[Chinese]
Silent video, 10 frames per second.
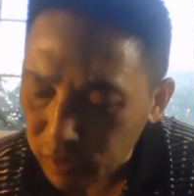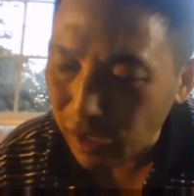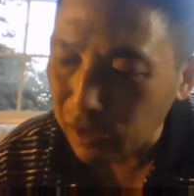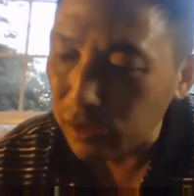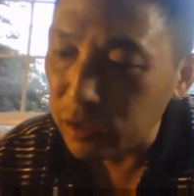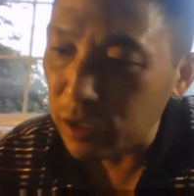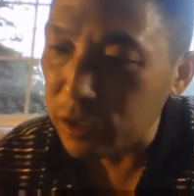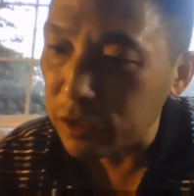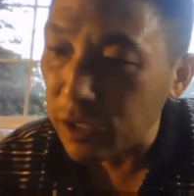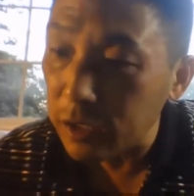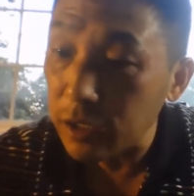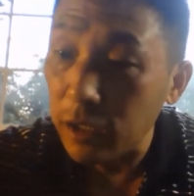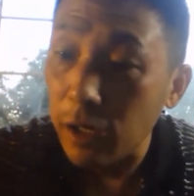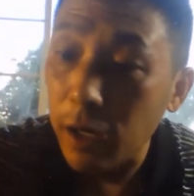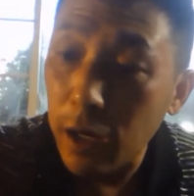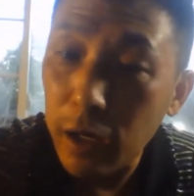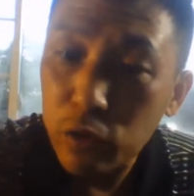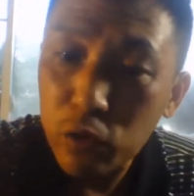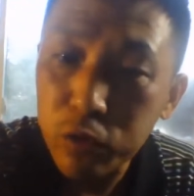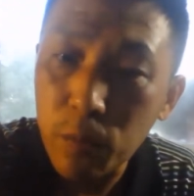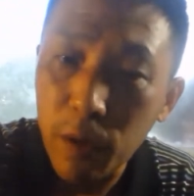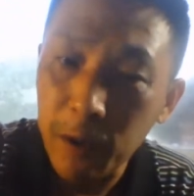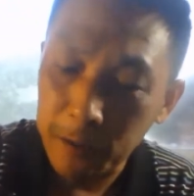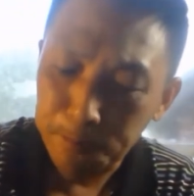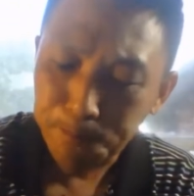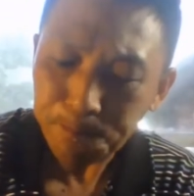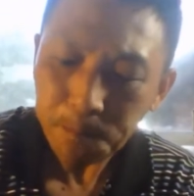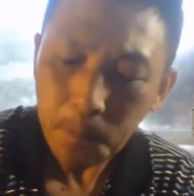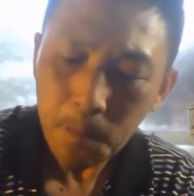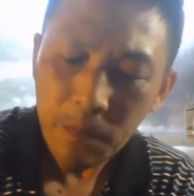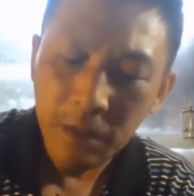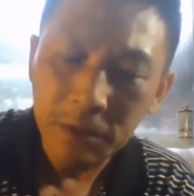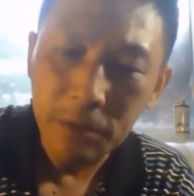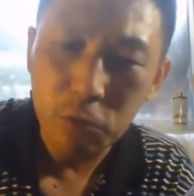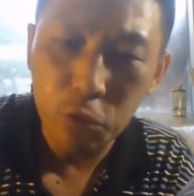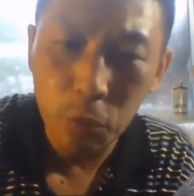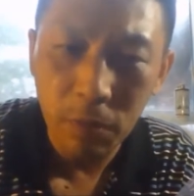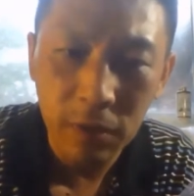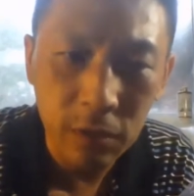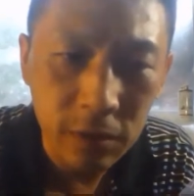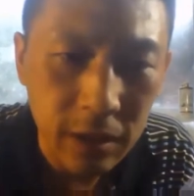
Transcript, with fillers: 他可能也是在这个触碰、触碰这